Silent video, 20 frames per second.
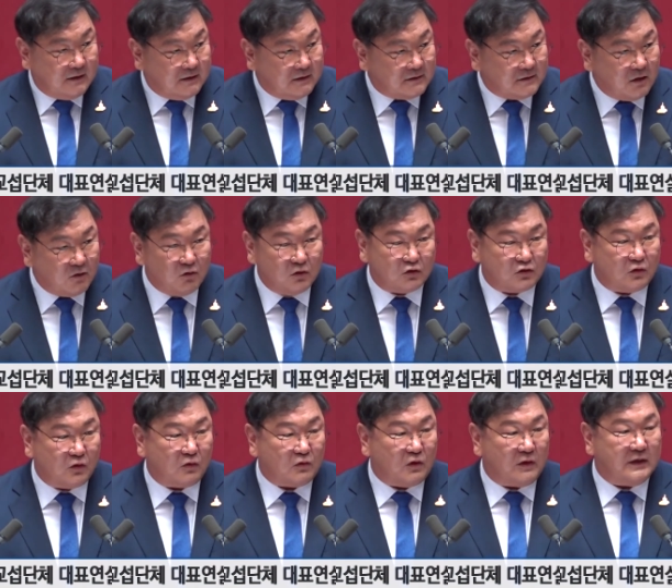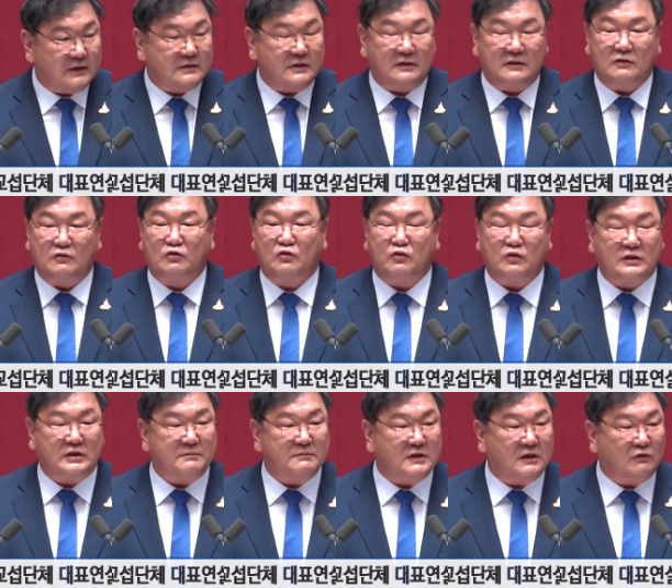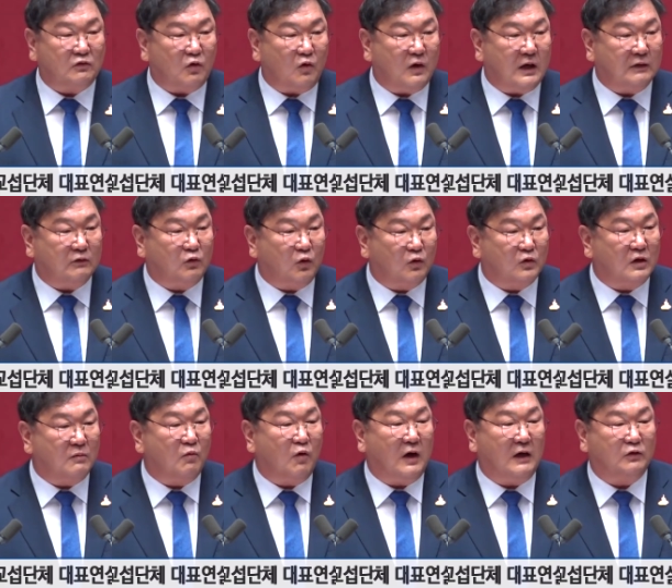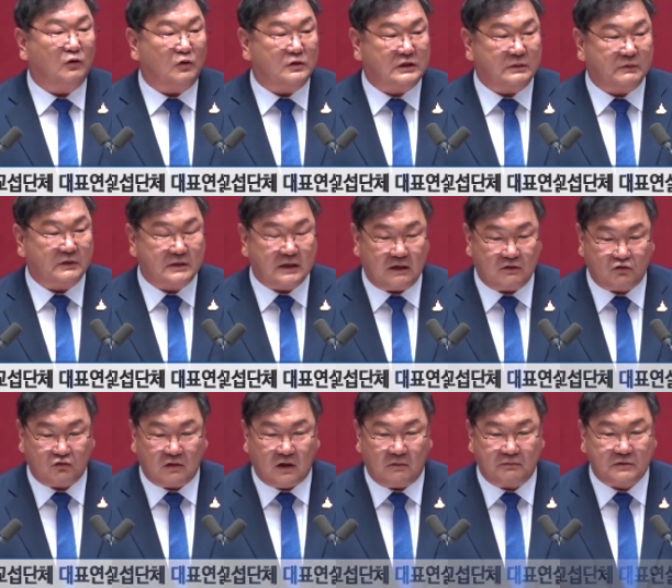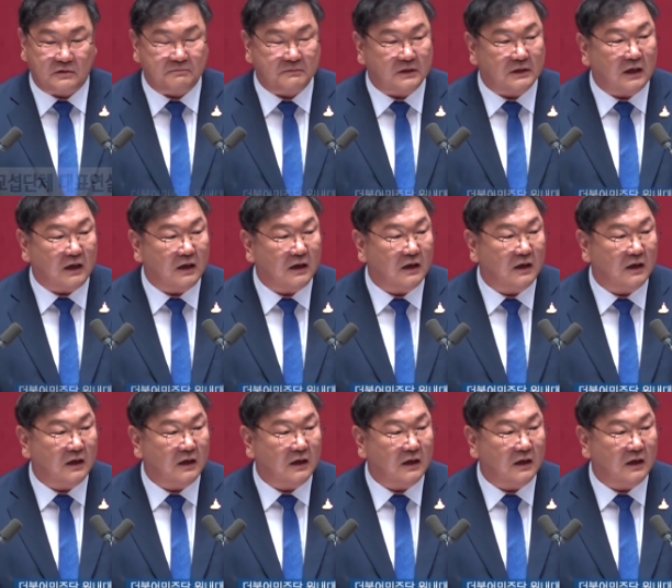서울 수도권에서는 수십 년 동안 돈을 모아도 집을 살 수가 없습니다.